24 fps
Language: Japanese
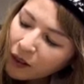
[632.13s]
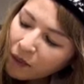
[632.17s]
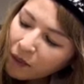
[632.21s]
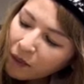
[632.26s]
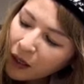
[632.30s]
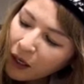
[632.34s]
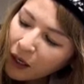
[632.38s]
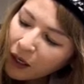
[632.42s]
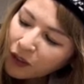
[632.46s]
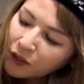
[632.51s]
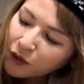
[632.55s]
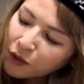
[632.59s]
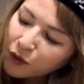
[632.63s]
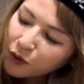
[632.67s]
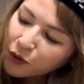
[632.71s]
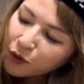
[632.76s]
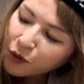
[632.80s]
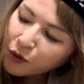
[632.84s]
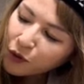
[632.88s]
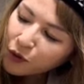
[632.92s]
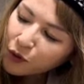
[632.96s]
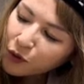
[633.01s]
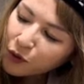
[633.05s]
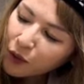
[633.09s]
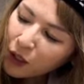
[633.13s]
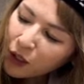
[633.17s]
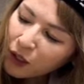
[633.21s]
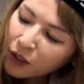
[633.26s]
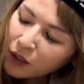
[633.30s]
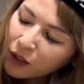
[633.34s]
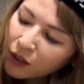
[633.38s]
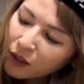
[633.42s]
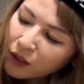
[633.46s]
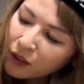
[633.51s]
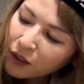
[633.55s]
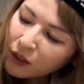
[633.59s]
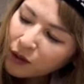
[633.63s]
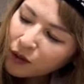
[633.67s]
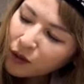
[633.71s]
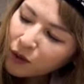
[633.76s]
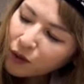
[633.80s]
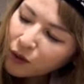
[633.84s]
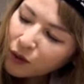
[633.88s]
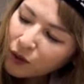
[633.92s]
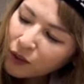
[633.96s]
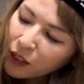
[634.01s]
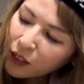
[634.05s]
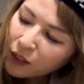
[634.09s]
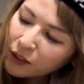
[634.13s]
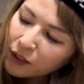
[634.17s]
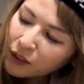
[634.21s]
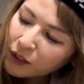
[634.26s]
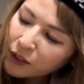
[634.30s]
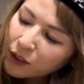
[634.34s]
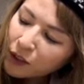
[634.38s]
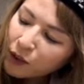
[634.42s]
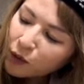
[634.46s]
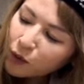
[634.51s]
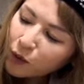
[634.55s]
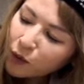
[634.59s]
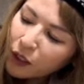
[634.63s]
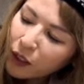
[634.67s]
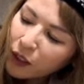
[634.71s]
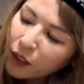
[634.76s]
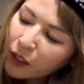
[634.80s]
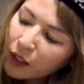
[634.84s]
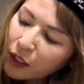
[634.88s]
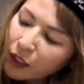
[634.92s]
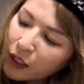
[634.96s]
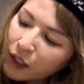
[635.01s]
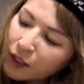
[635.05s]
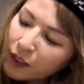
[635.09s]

まあ中級の在り方っていうのは大事ですよって